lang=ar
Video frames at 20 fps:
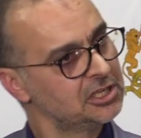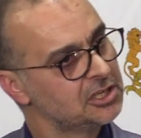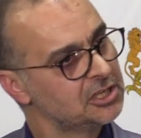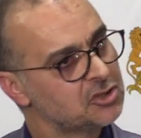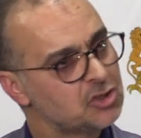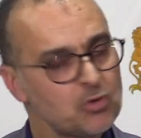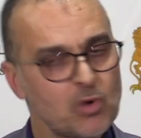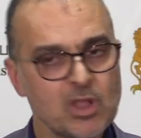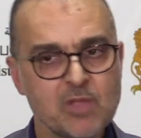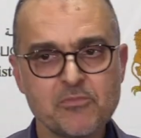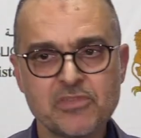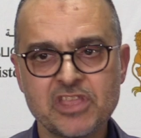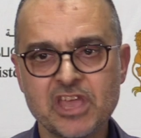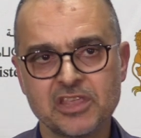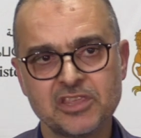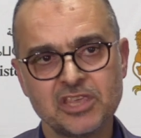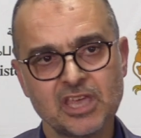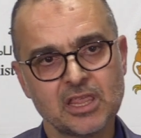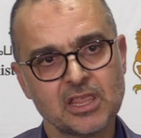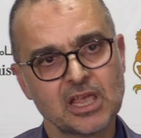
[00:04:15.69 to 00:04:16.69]
شنو المبدا
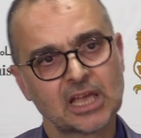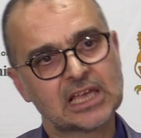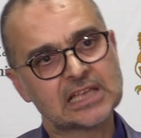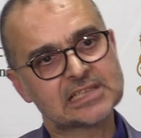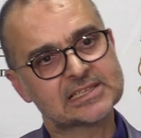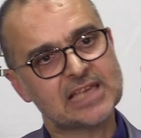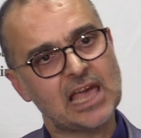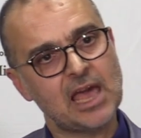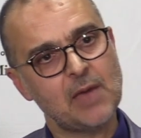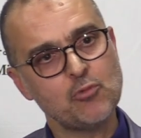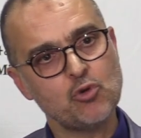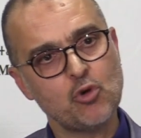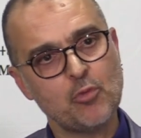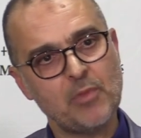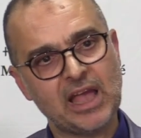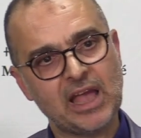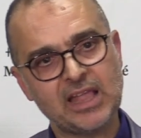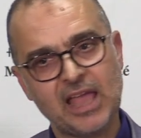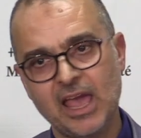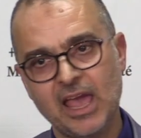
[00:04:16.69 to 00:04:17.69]
ديالنا كنتعاملوا
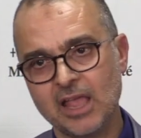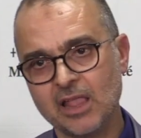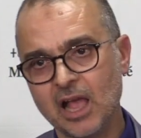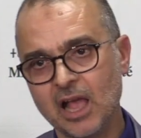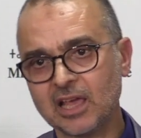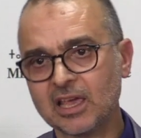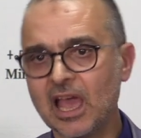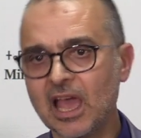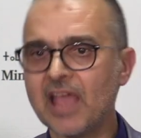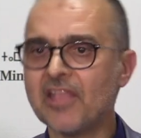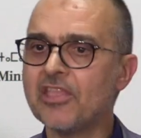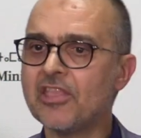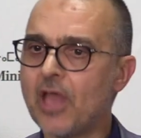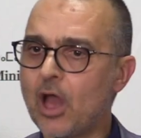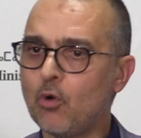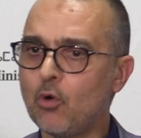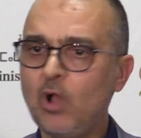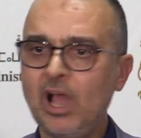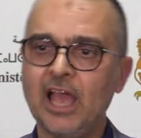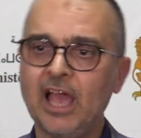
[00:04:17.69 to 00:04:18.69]
مع الحاله
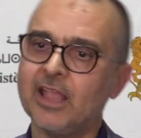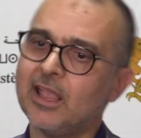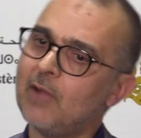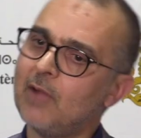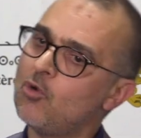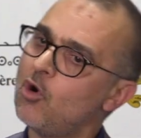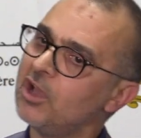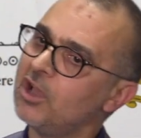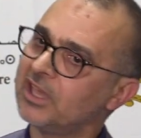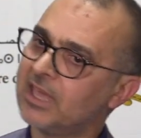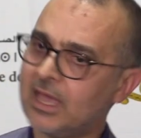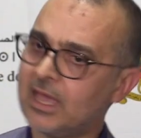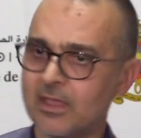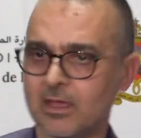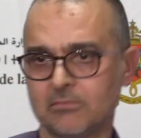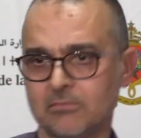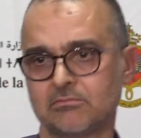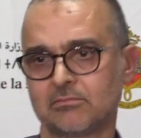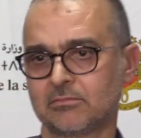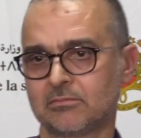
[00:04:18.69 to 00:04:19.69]
كانه حاله
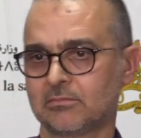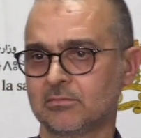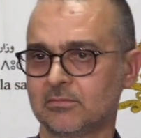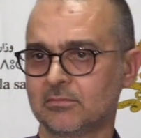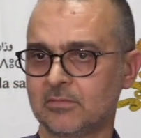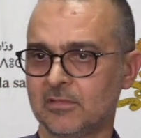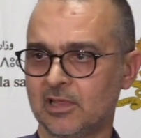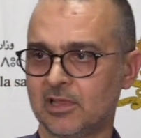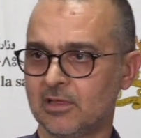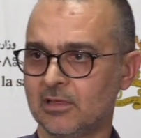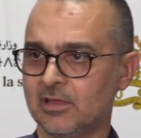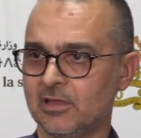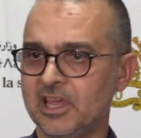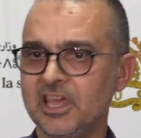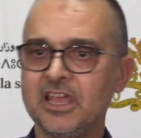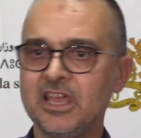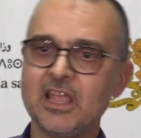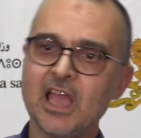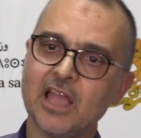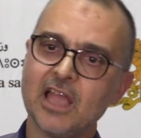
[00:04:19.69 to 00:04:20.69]
مؤكده
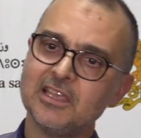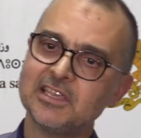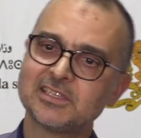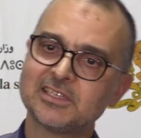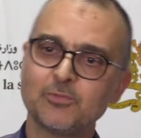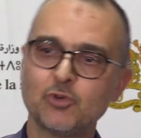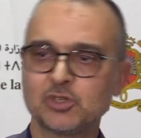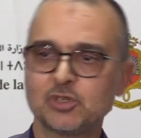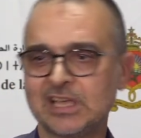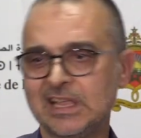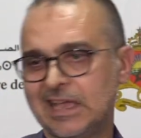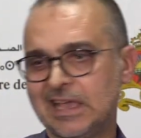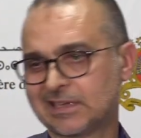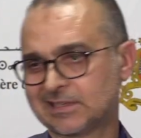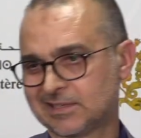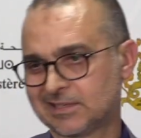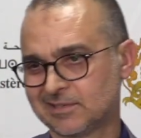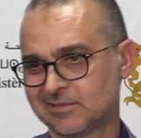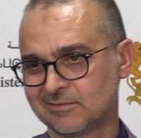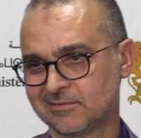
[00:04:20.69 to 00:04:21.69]
الى ان يثبت
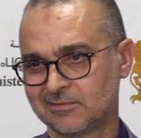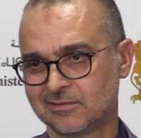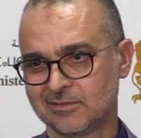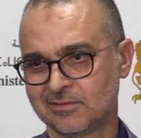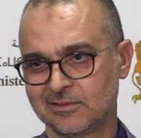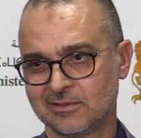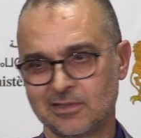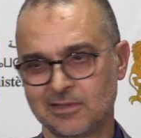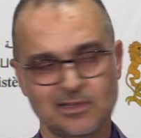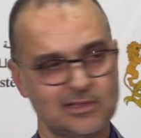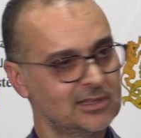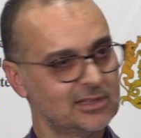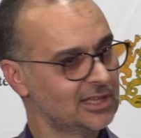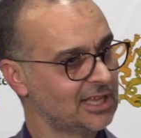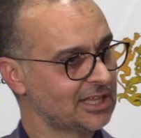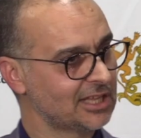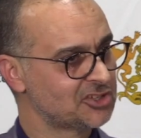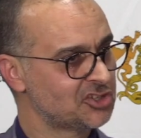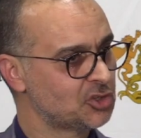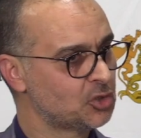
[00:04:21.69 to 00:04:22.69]
العكس
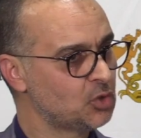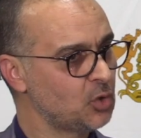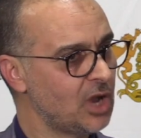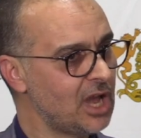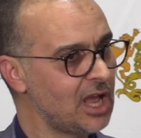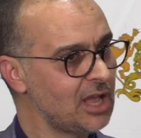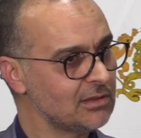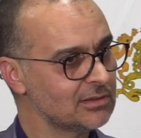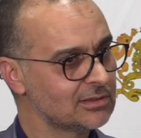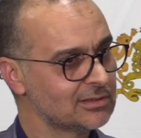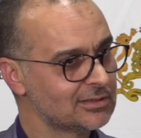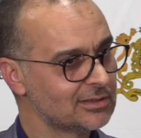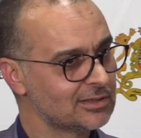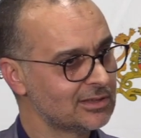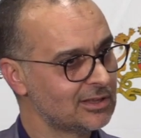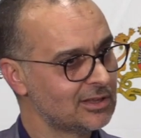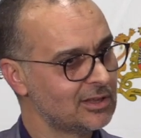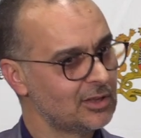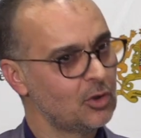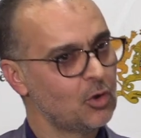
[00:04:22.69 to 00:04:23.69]
كنشدوها
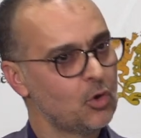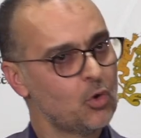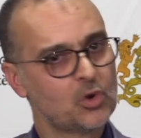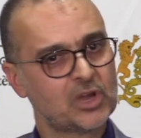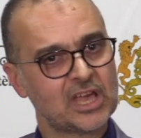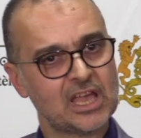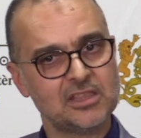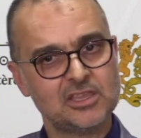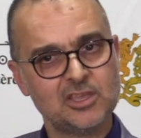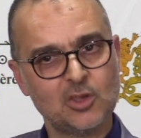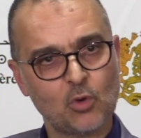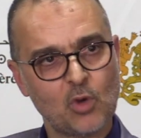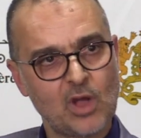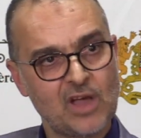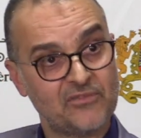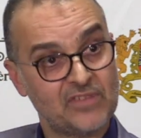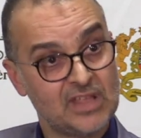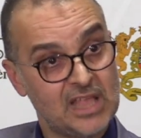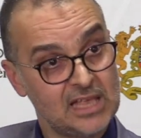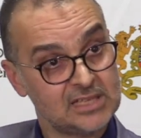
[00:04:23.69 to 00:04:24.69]
وكنديروها
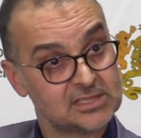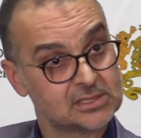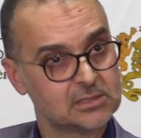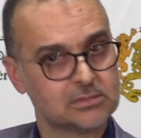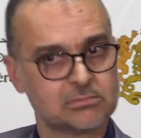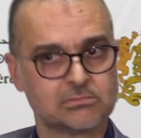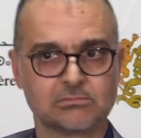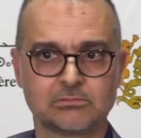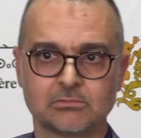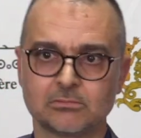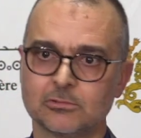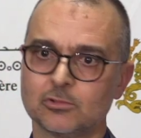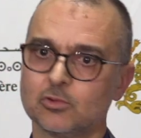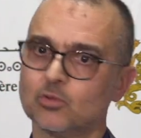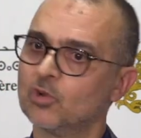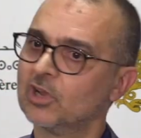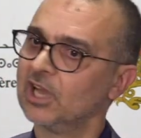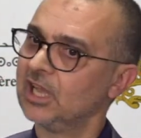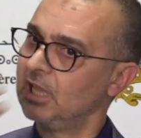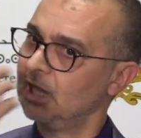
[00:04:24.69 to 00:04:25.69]
في العزل
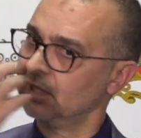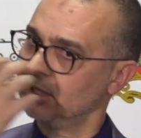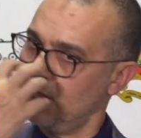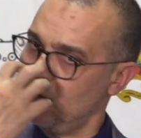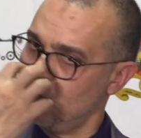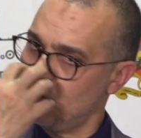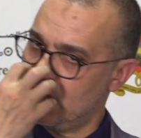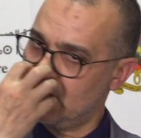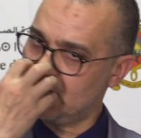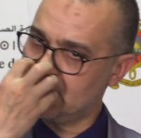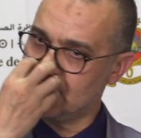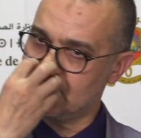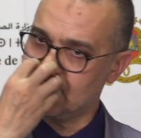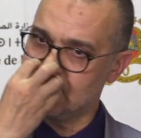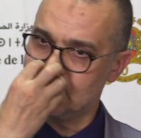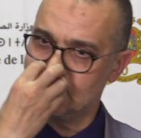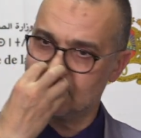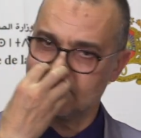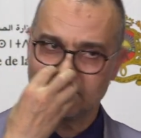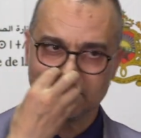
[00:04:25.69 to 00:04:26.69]
وكنعطيو
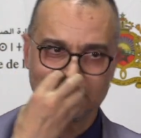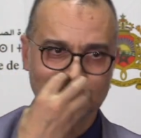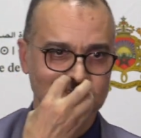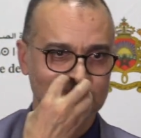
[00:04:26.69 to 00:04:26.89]
هذاك